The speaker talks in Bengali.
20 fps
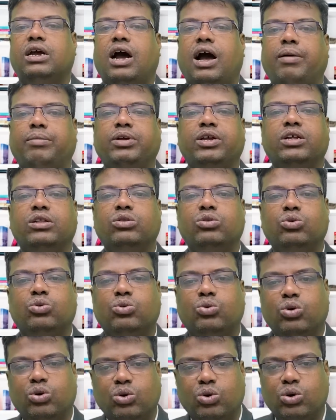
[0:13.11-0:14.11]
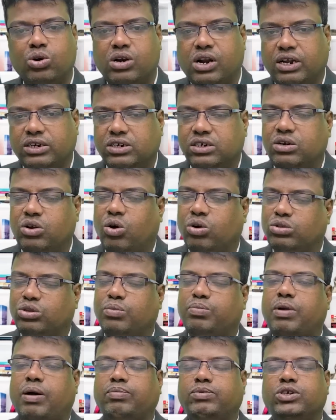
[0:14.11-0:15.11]
আমি কিন্তু কোন কোন রাশির
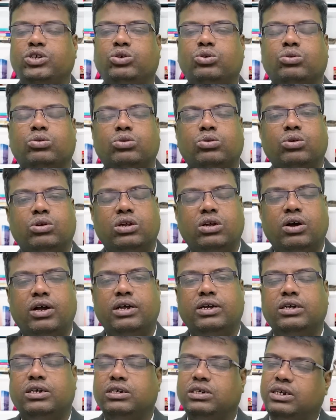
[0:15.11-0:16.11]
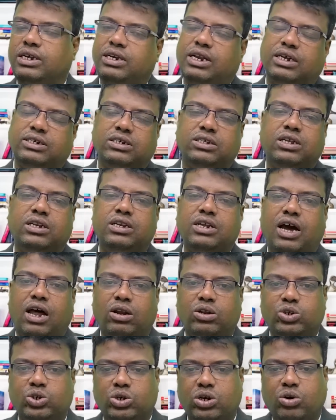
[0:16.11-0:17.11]
অর্থপ্রাপ্তি যোগ তৈরি হয় সেই রাশিদের নিয়ে
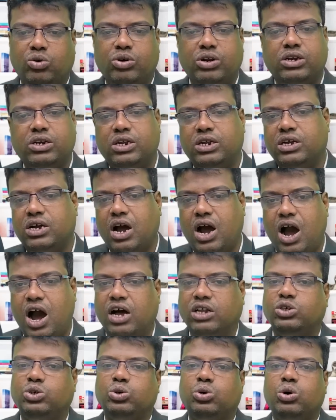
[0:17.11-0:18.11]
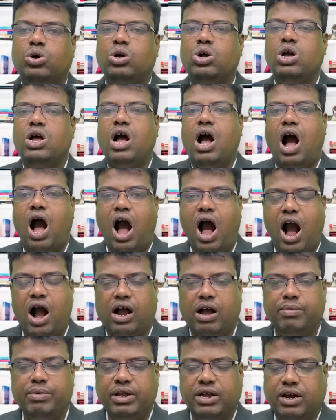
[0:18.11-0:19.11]
আলোচনা করি ঠিক আজও
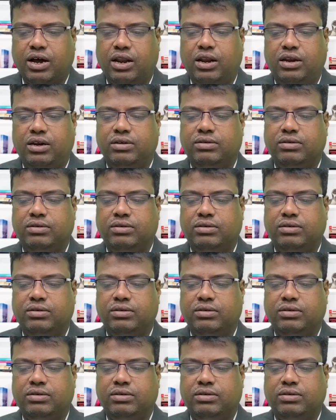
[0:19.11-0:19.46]
আগামীকাল